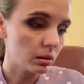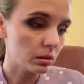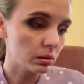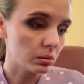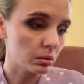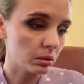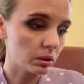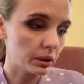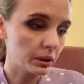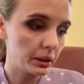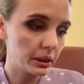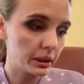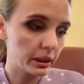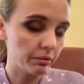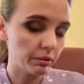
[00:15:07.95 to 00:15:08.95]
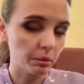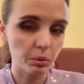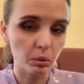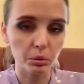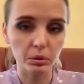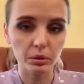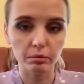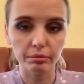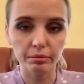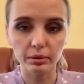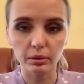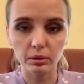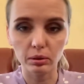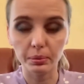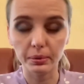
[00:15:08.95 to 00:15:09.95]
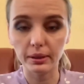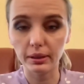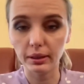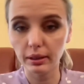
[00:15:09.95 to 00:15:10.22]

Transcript: Вот, а если вопросов, э, собственно,